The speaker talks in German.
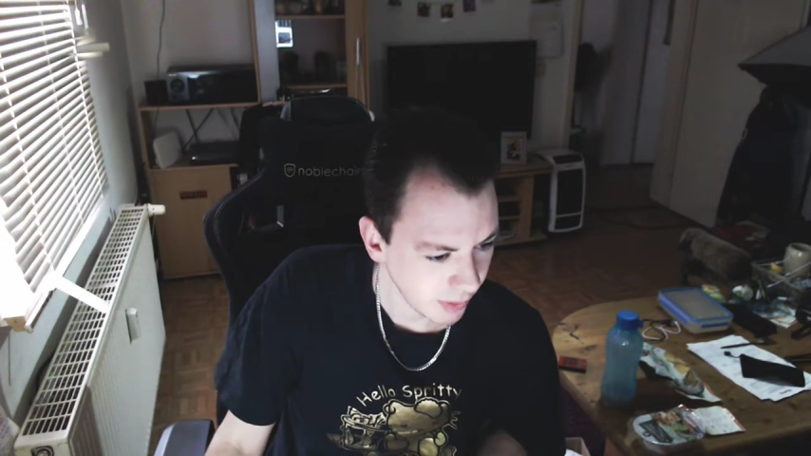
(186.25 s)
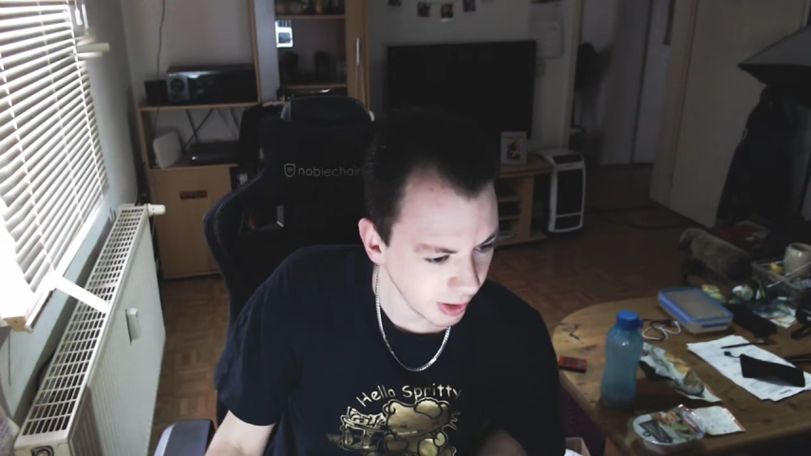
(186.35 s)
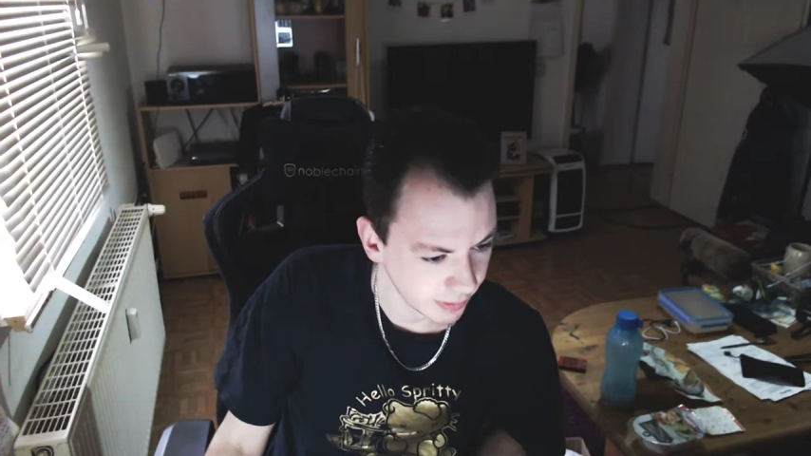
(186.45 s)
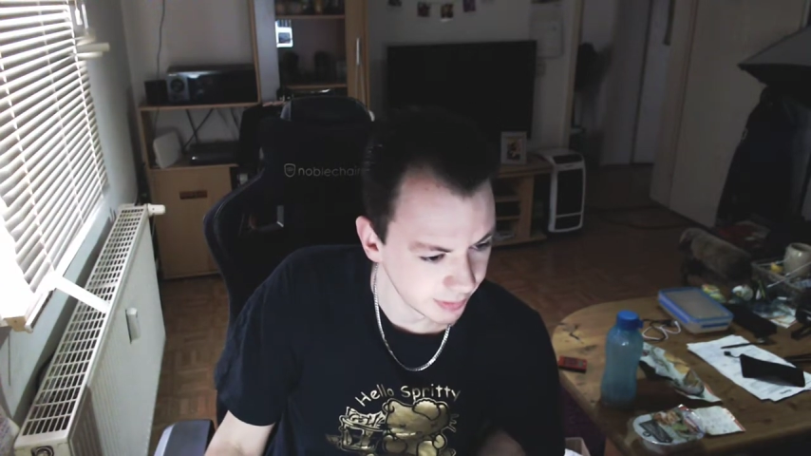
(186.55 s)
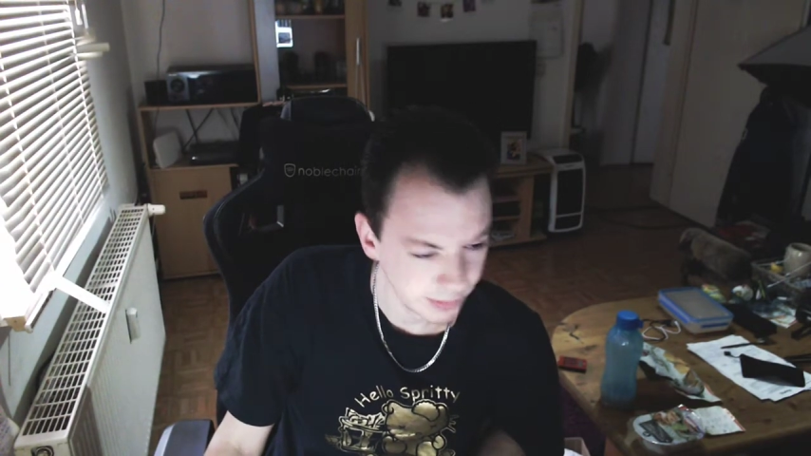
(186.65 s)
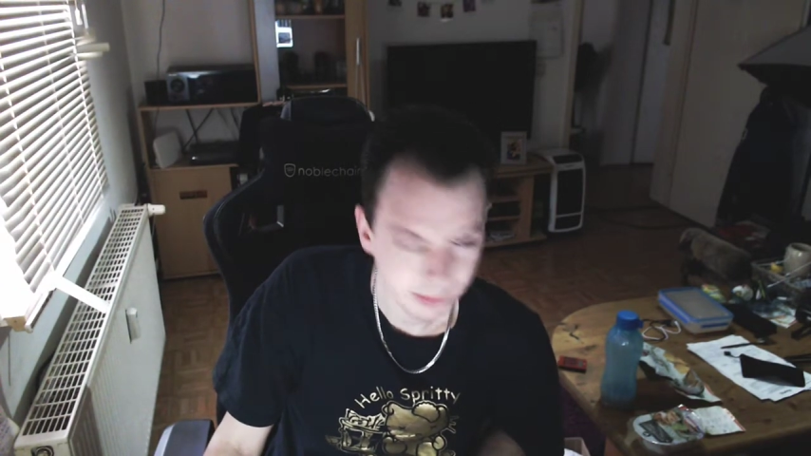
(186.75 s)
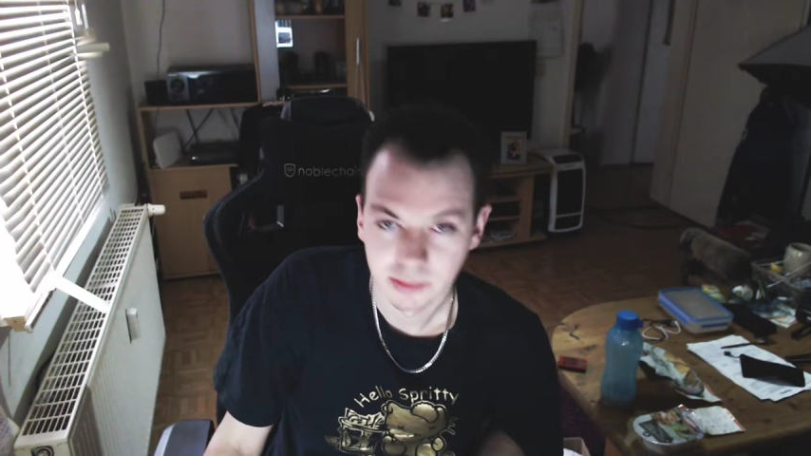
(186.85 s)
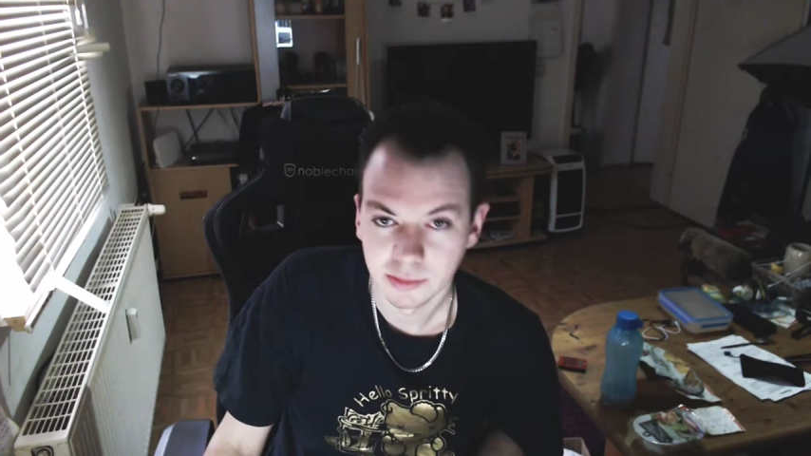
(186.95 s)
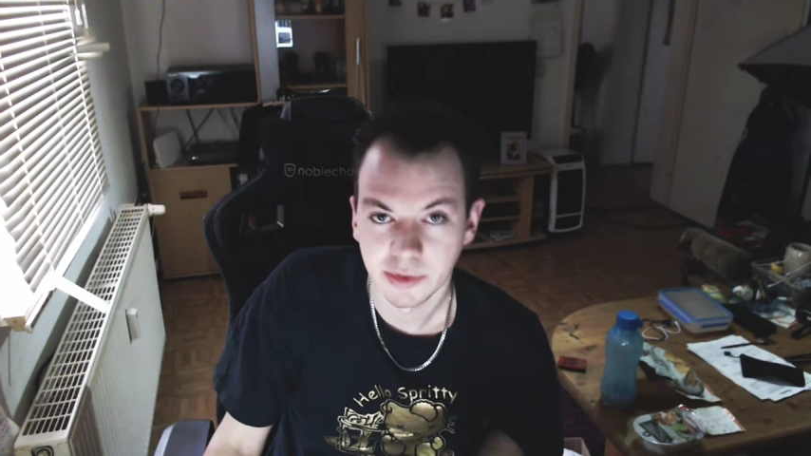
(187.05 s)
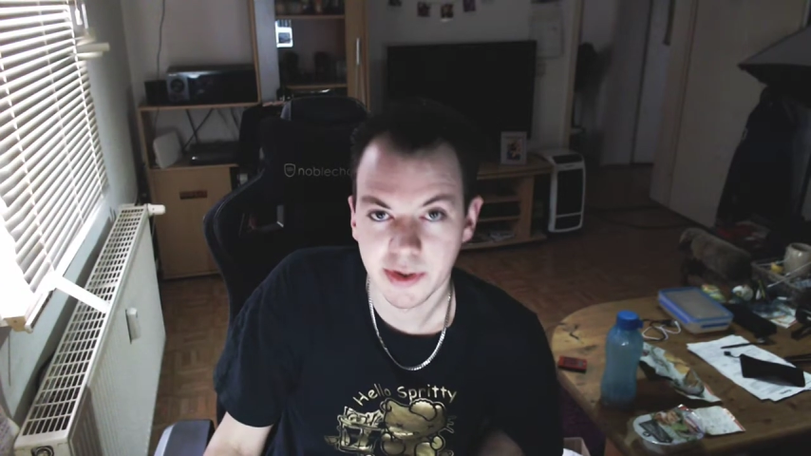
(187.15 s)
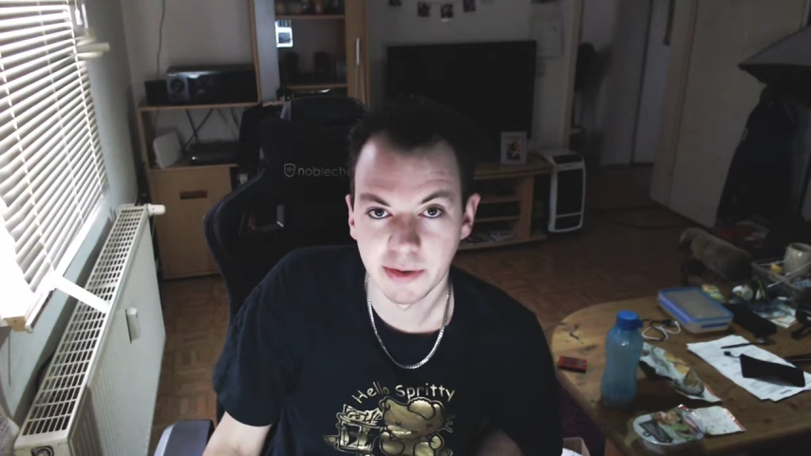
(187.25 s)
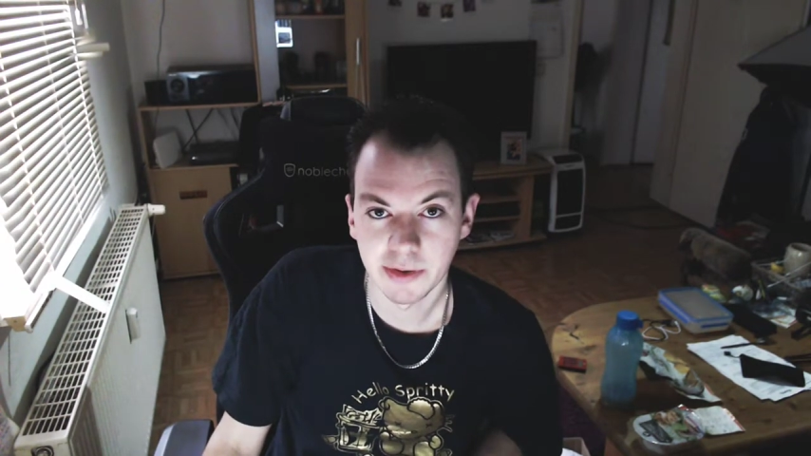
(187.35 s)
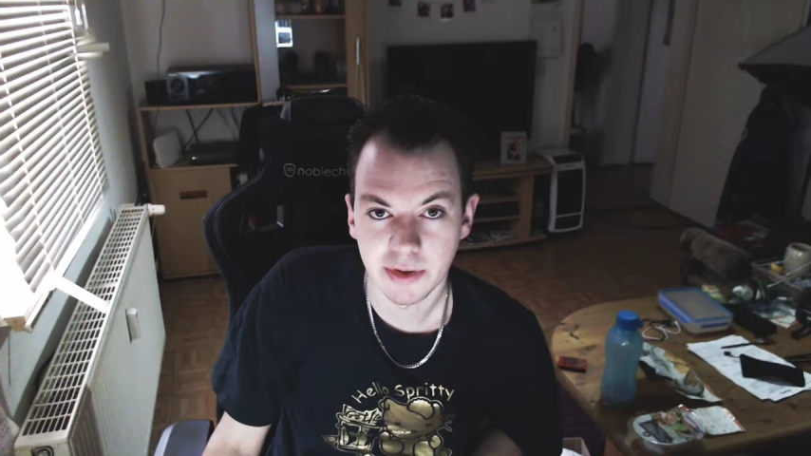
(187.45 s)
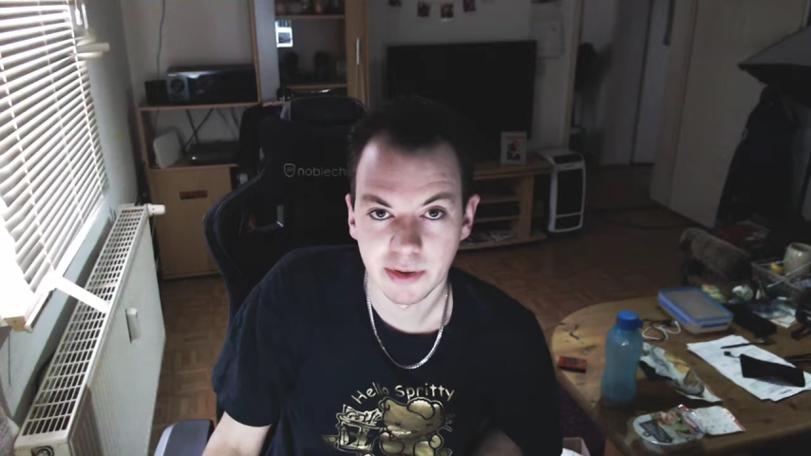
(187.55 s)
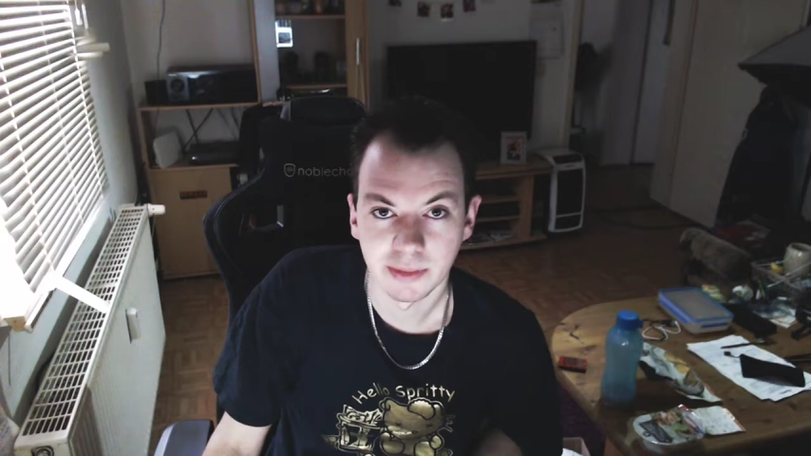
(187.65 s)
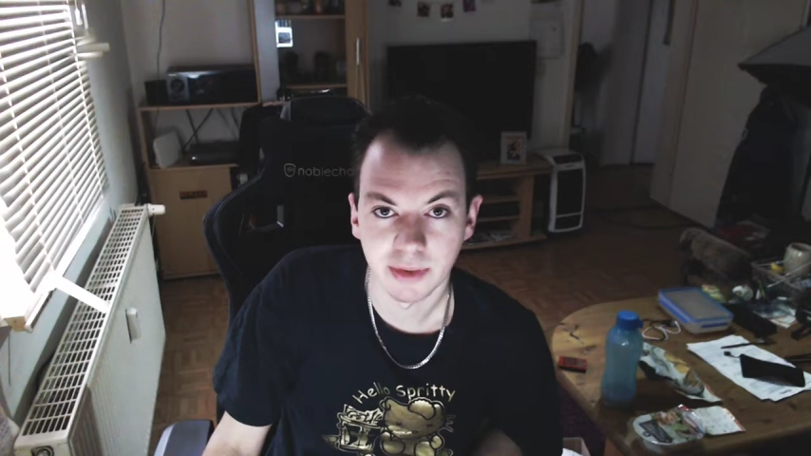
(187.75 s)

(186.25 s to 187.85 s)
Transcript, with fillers: ja, wir sehen uns.